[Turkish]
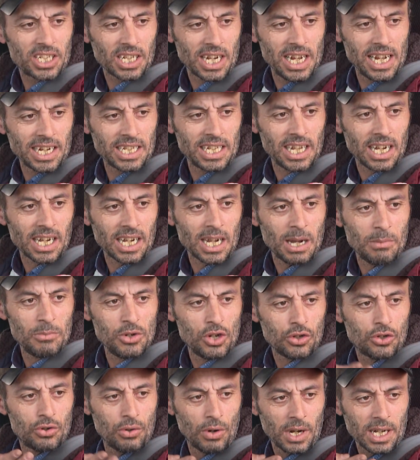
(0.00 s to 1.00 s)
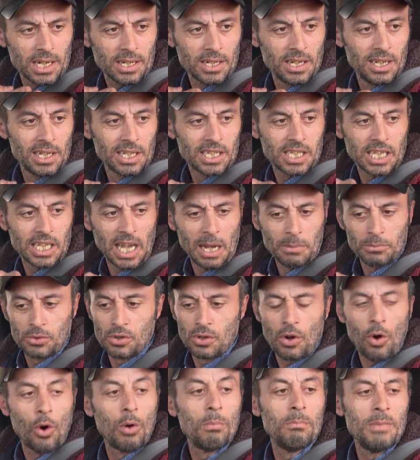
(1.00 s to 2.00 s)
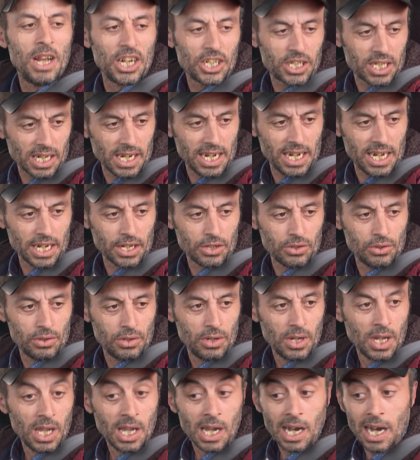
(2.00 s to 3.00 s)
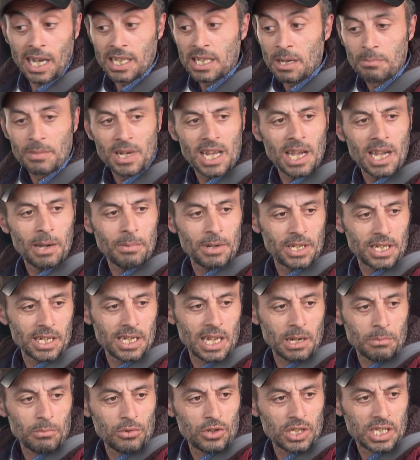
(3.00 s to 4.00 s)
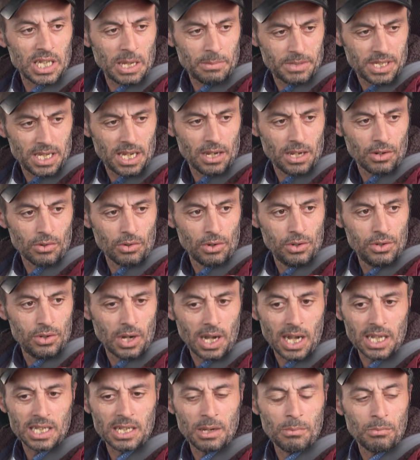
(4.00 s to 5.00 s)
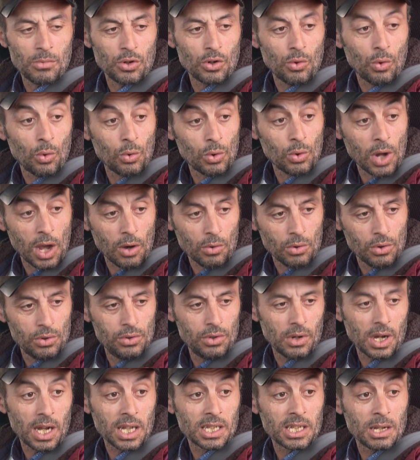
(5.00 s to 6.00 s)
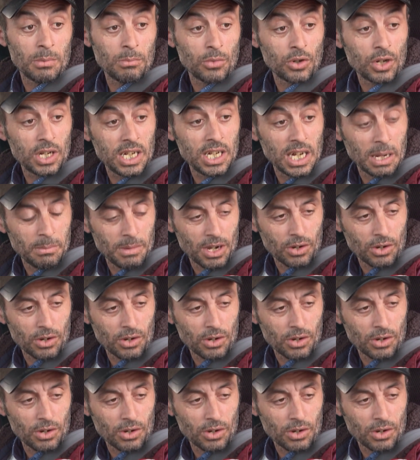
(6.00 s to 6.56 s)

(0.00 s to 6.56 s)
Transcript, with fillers: liraya giden kamyon şu an Samsun'a 15 liraya gidiyor. Adam ne yapacak yani bunu zebzeye koyuyor, adam bunu una koyuyor, adam bunu yeme